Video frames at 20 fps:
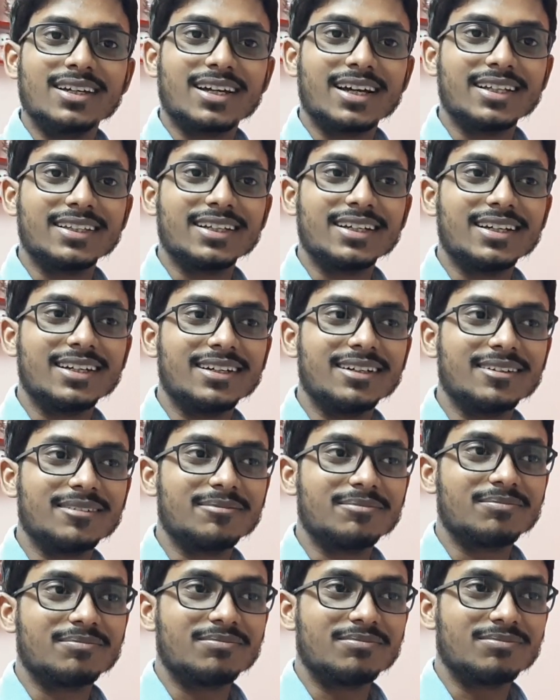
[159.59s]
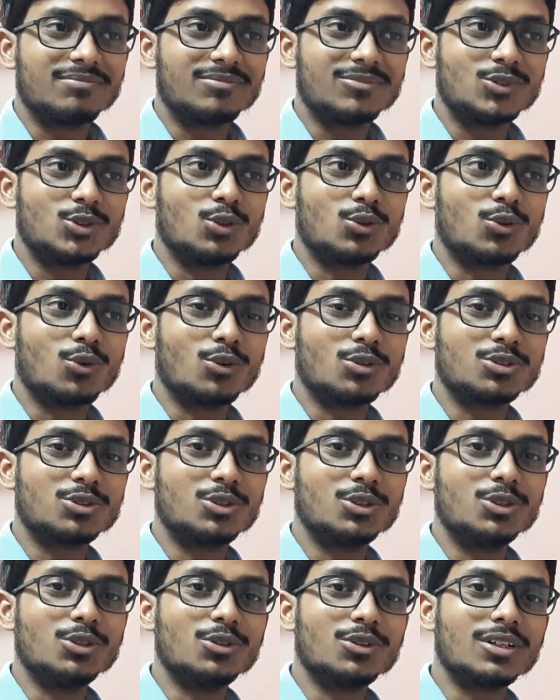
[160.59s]
कहते हैं जो कोक
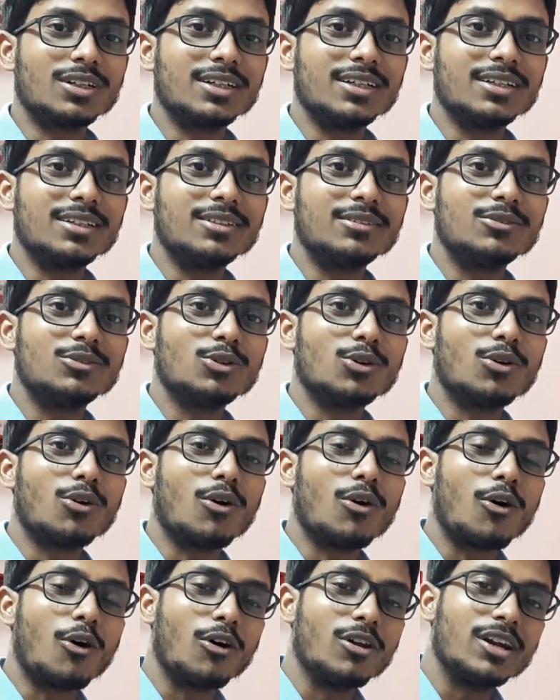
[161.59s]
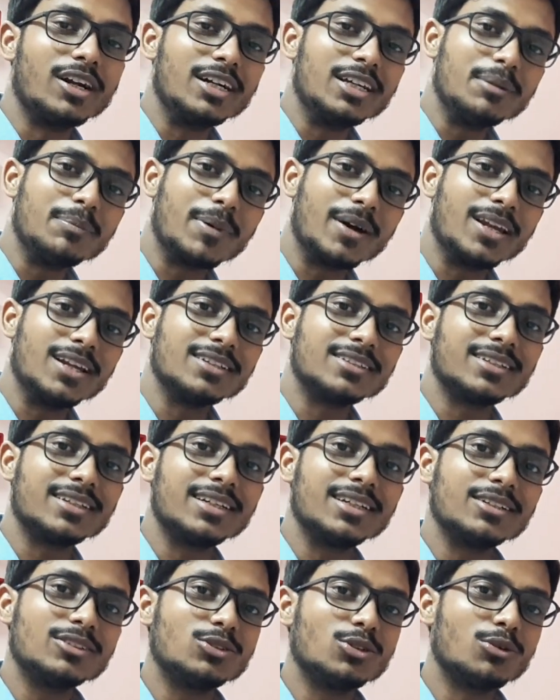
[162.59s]
स्टूडियो की जो ऑलरेडी पहले
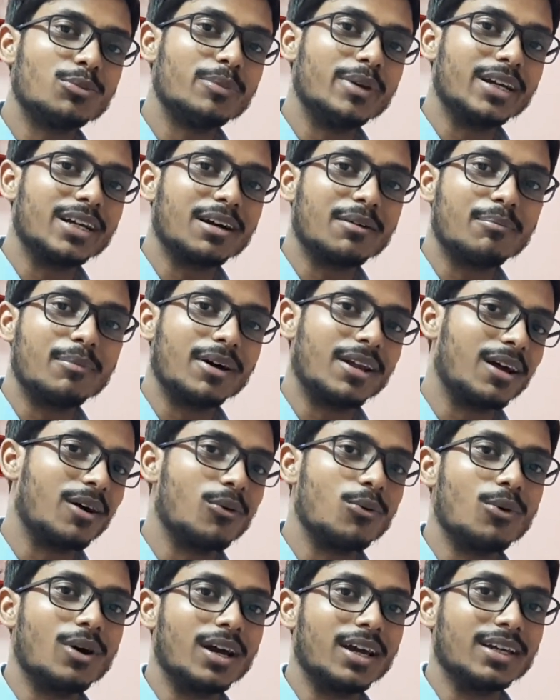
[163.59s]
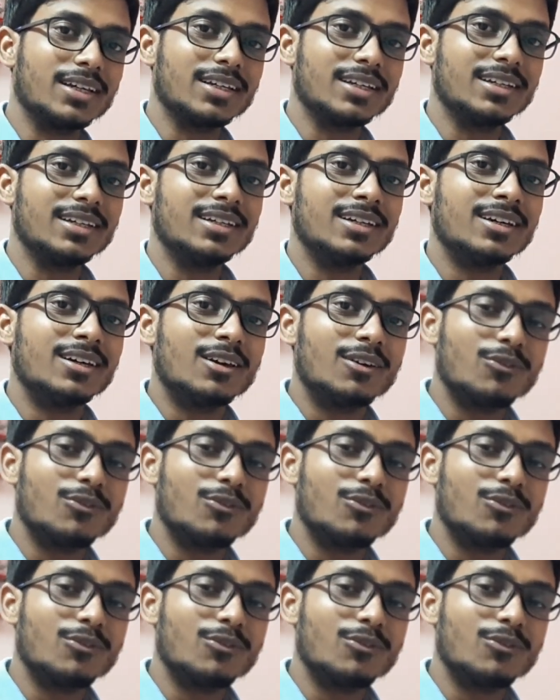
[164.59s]
से एक जो मेकअप बना हुआ है कि